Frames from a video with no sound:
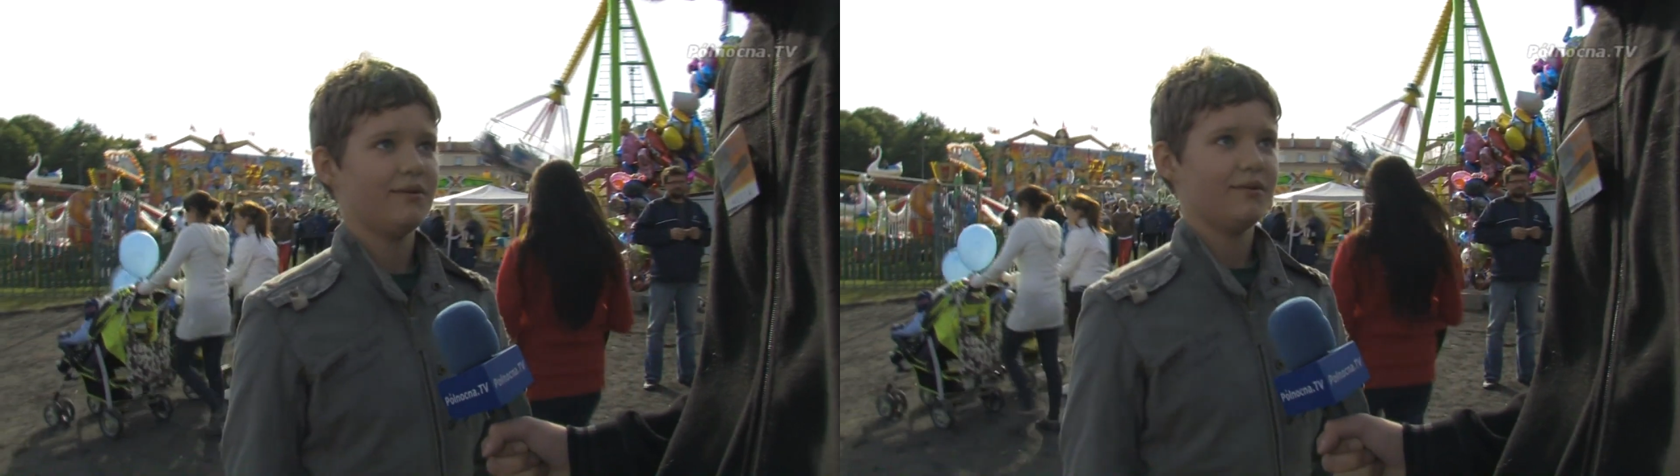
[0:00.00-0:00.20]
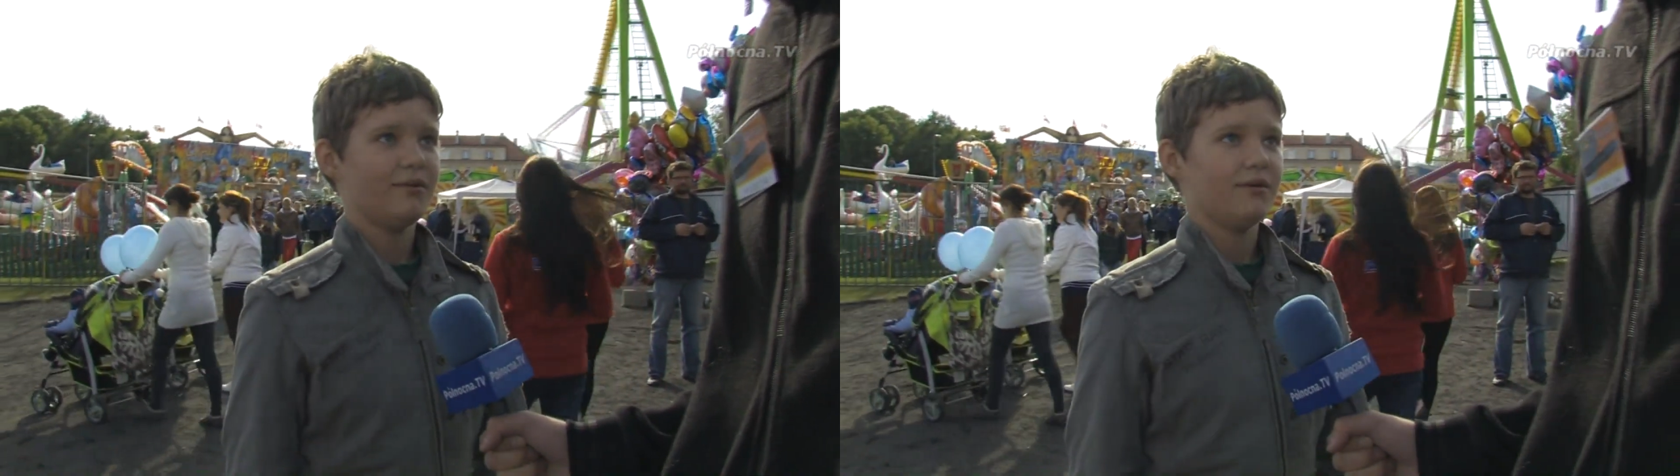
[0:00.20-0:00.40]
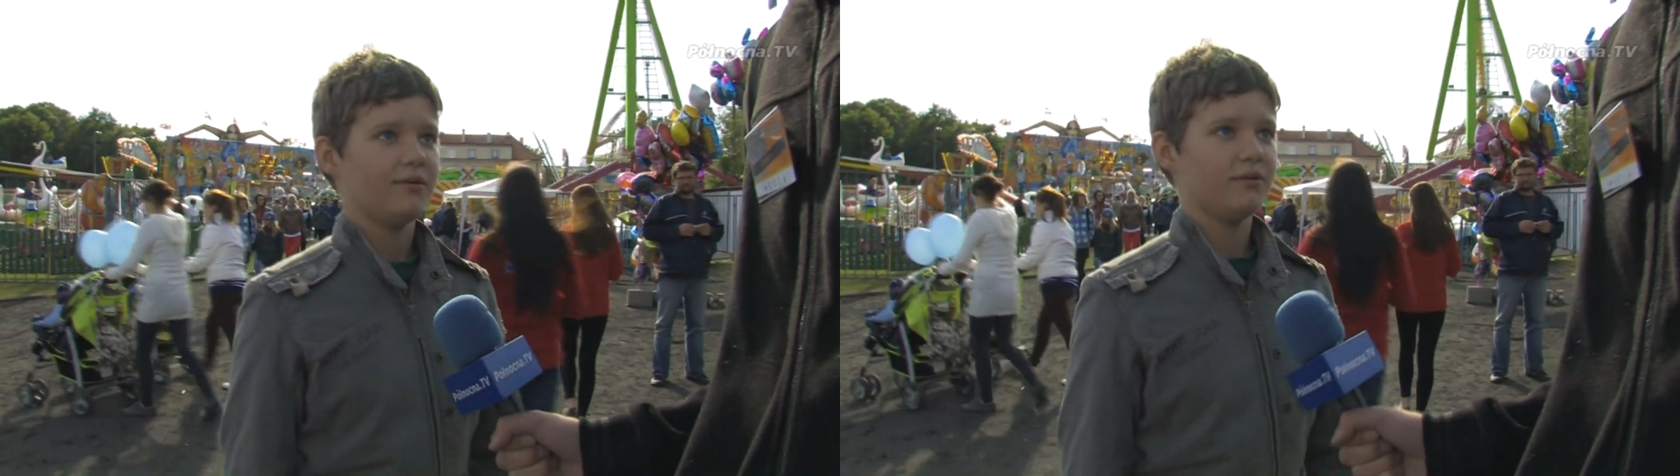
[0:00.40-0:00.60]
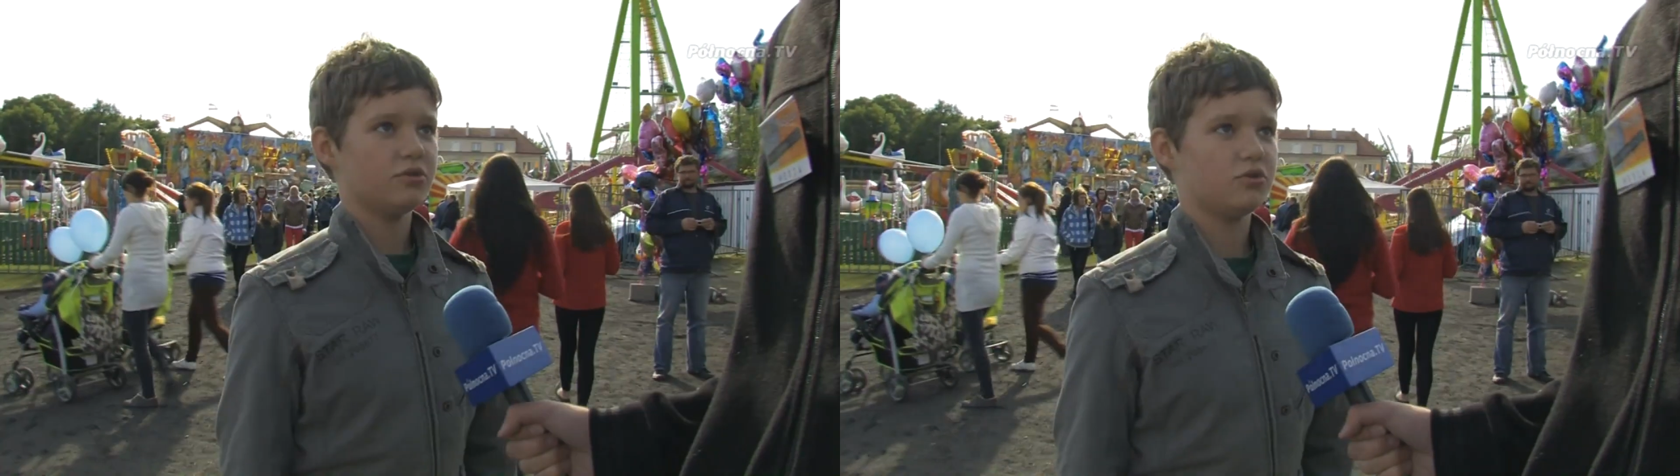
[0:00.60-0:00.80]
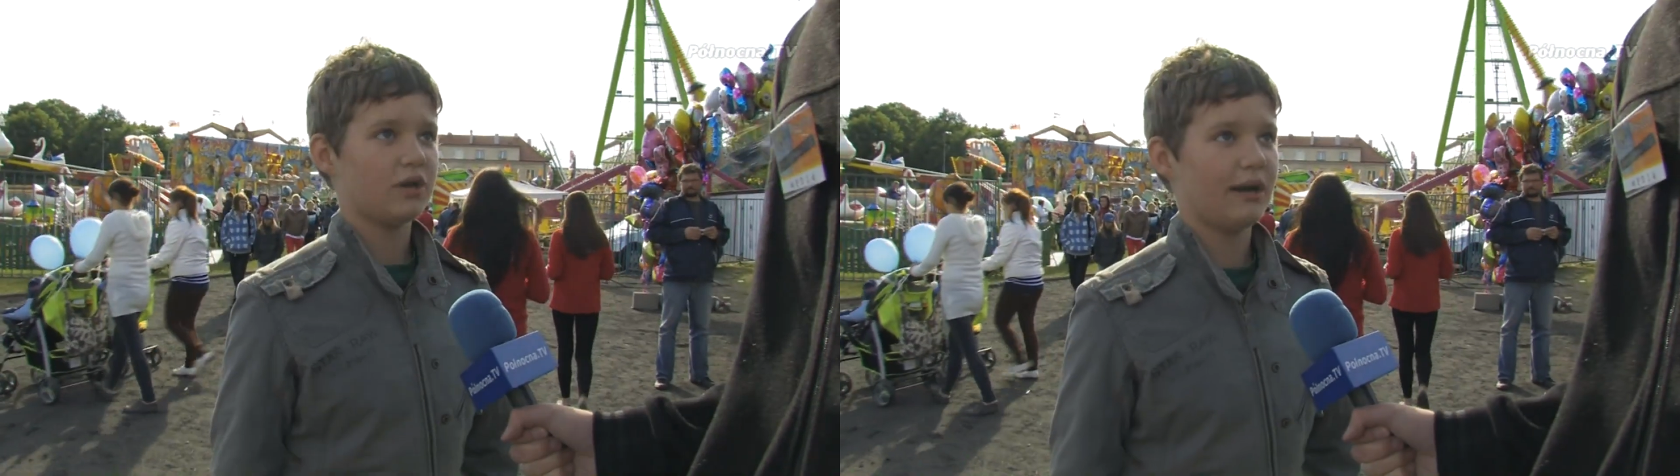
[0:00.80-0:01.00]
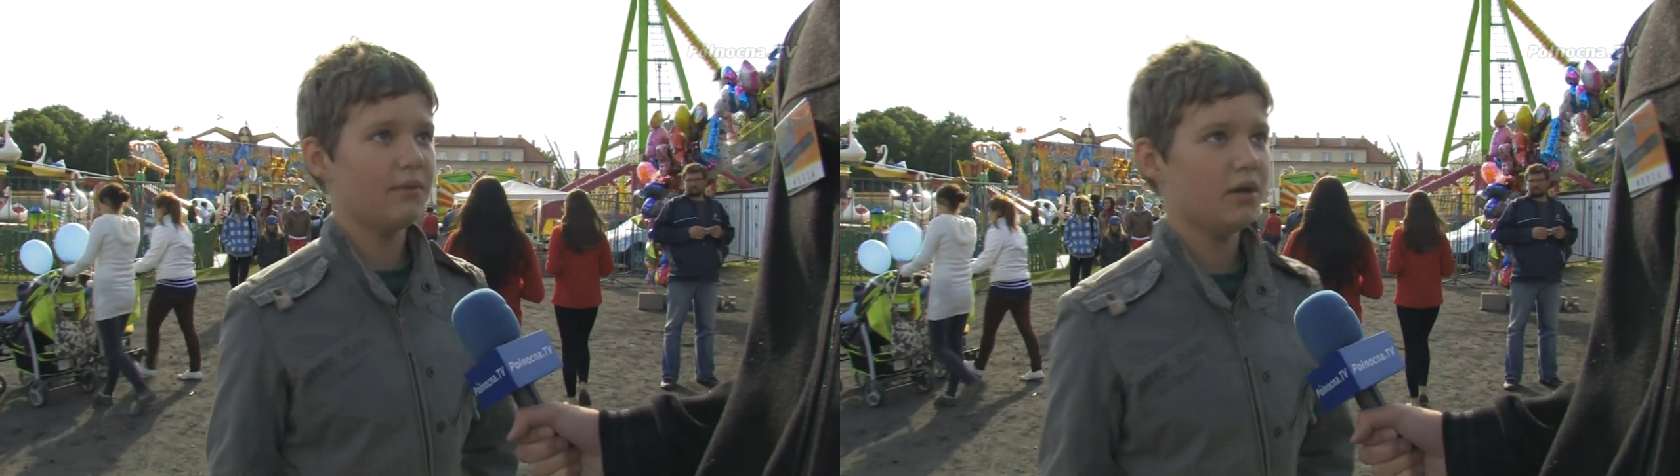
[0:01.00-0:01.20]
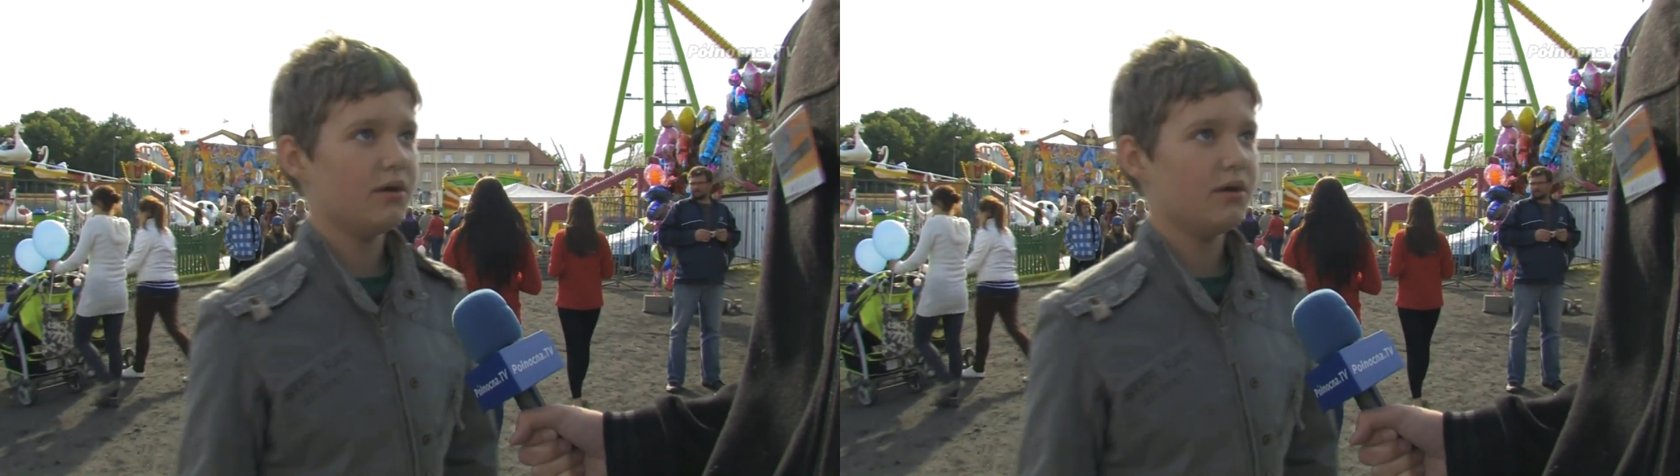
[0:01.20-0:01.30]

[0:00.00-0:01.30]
podoba? Słucham?